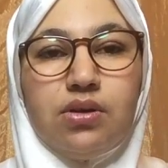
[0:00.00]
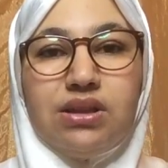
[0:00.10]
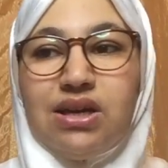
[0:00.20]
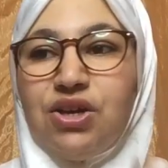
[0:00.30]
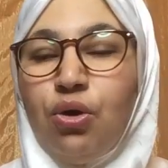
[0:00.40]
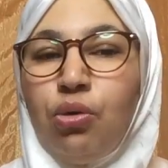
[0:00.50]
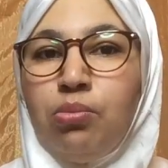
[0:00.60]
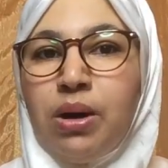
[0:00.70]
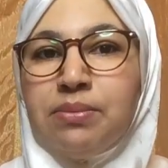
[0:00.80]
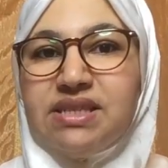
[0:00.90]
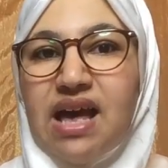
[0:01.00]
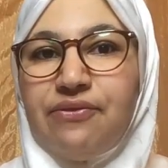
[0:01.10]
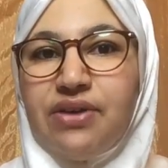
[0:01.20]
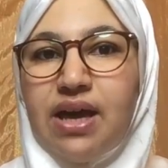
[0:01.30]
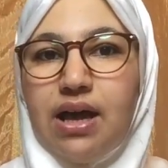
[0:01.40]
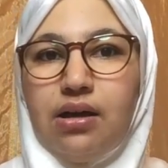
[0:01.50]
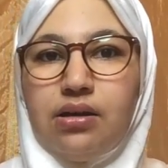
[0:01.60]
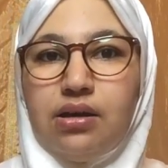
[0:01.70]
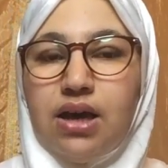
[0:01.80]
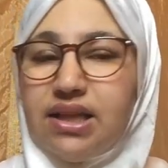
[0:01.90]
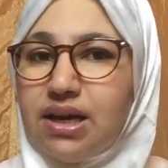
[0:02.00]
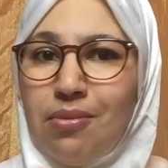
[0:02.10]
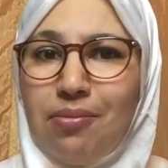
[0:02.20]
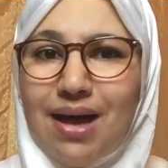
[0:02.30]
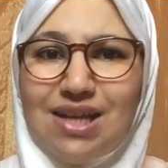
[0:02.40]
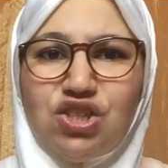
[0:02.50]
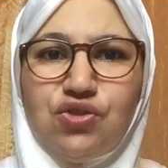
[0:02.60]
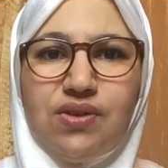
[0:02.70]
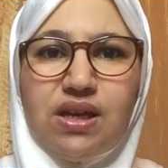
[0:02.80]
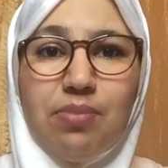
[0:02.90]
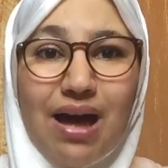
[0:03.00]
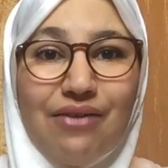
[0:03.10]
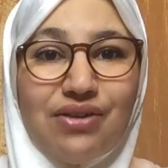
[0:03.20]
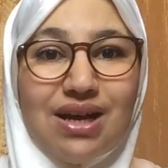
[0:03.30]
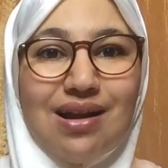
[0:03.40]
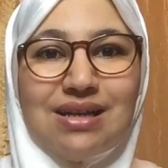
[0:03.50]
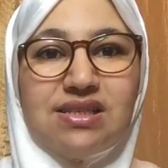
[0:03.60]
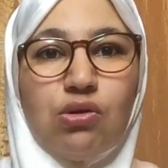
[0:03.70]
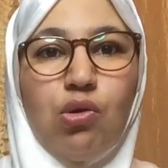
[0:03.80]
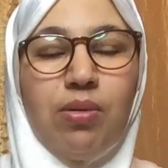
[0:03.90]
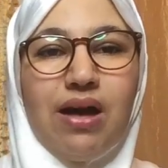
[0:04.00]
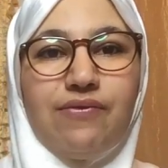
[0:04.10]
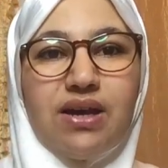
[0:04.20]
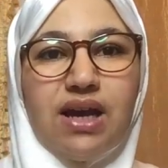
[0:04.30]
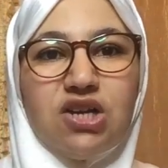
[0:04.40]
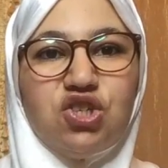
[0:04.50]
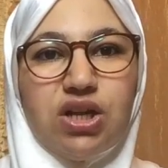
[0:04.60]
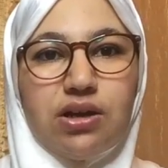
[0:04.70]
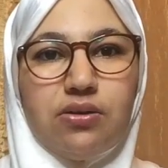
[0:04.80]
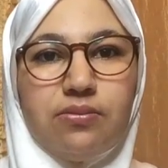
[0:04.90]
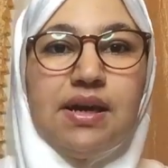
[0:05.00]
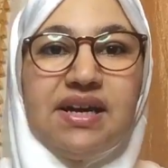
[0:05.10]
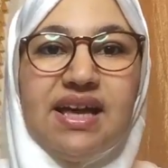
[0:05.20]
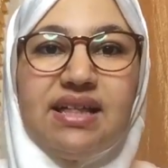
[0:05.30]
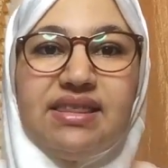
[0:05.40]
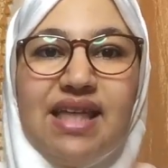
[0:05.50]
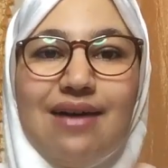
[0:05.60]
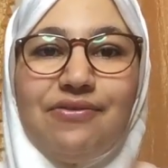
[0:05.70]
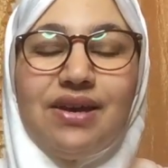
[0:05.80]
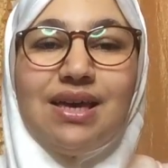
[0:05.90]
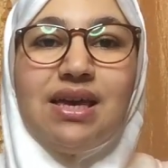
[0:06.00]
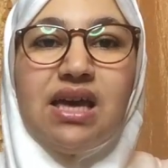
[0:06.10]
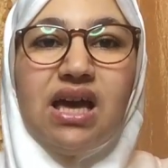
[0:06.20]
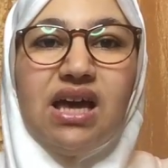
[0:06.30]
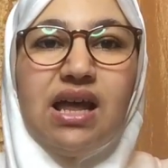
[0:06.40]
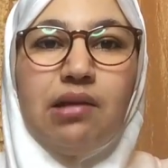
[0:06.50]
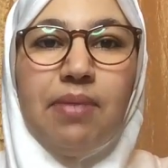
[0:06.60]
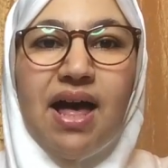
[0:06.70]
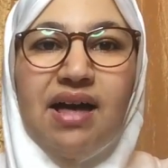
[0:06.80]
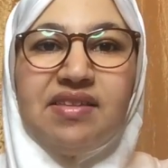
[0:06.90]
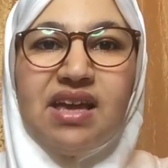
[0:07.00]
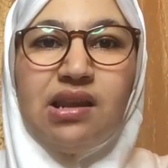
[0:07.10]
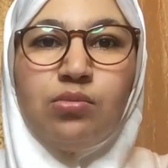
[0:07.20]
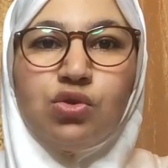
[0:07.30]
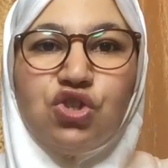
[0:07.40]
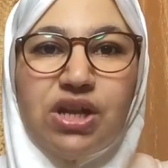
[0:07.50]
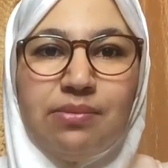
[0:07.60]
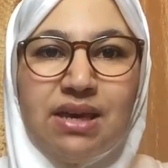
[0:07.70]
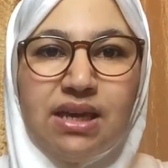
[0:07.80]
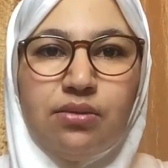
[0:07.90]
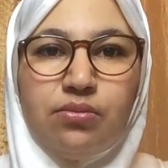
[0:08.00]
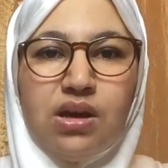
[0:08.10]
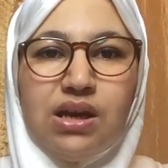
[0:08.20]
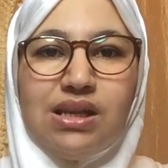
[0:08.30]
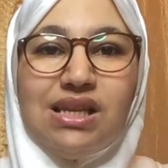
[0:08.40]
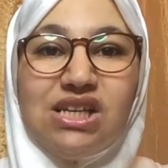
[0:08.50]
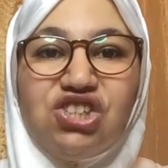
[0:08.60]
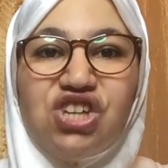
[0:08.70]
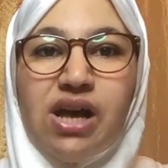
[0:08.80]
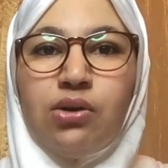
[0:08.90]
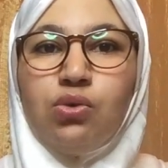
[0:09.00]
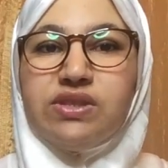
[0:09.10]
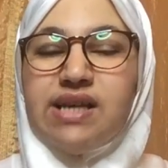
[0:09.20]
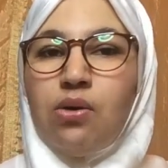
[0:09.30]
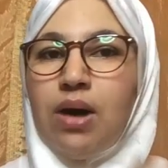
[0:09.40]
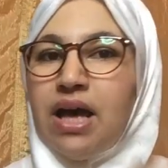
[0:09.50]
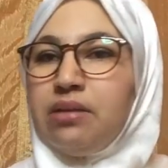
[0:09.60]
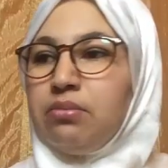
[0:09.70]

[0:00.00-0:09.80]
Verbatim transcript: ضيعوا مهمتها فيها هذيك ما بقاتش فيك بقى فيك راسك وبقى فيك راجلك كتدافعي على رباعه ديال المجرمين اللي شاركوا سواء